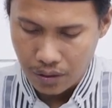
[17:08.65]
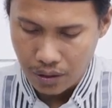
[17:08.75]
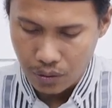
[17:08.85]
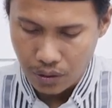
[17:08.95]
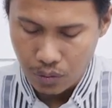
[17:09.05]

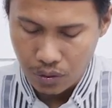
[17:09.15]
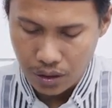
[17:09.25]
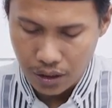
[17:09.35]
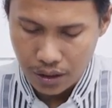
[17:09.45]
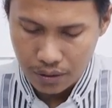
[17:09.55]
radhu anhu
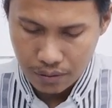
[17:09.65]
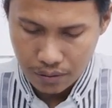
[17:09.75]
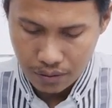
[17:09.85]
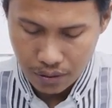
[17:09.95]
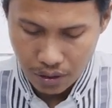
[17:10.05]
qol
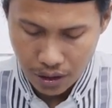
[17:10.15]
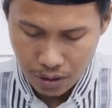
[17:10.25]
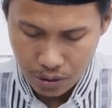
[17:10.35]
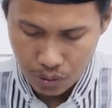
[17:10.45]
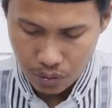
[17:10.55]

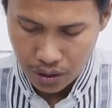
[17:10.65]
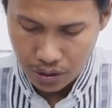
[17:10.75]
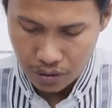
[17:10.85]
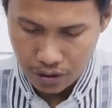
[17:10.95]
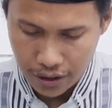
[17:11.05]
qala Rasulullah
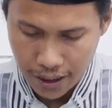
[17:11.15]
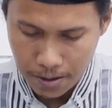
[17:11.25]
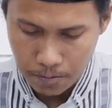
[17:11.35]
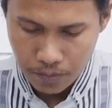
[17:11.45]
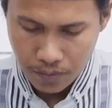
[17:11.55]
sallallahu alaihi
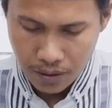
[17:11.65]
wasallam